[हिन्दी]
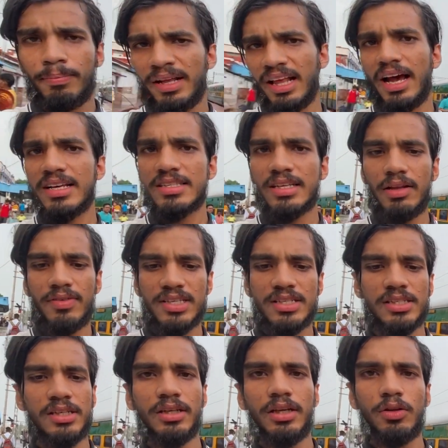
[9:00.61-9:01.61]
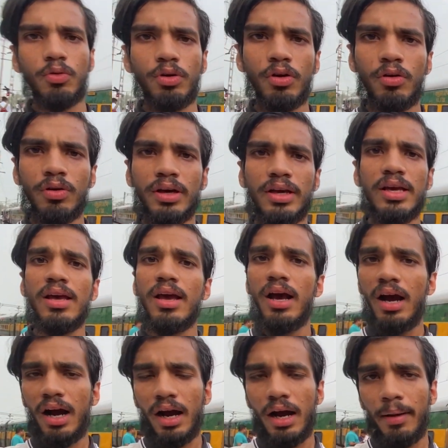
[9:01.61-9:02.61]
बनारस रेलवे स्टेशन की दूरी होगी
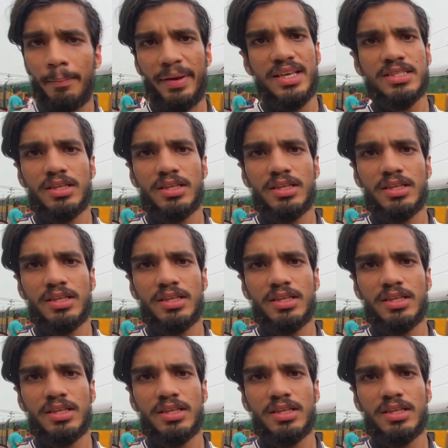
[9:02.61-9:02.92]
बीस